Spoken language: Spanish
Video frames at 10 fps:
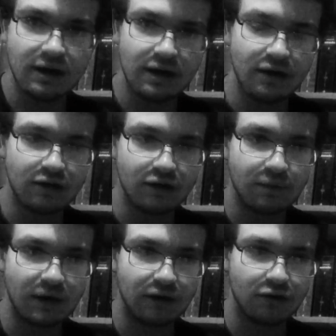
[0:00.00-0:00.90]
y los
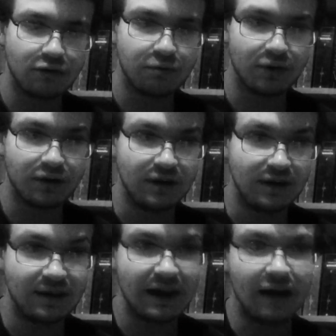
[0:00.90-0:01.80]
aspectos pues
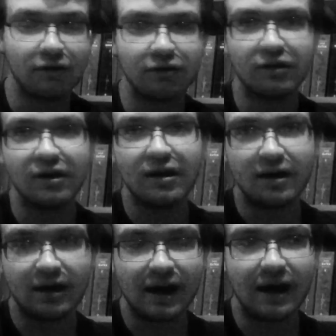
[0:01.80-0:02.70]
internos
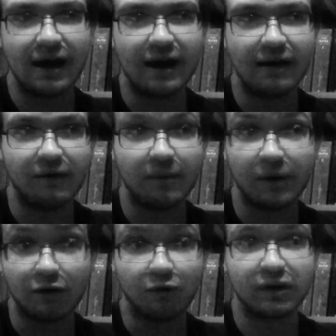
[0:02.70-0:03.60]
que
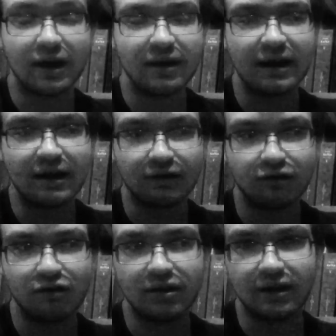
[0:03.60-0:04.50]
repercutan de las
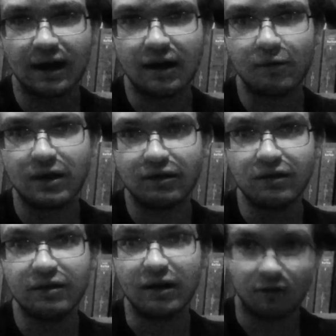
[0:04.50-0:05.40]
acciones
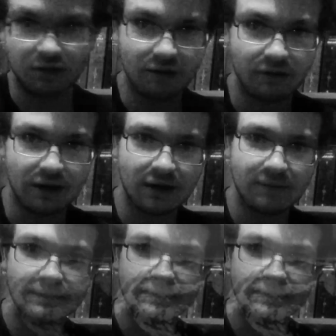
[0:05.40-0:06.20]
nicaragüenses en Costa Rica.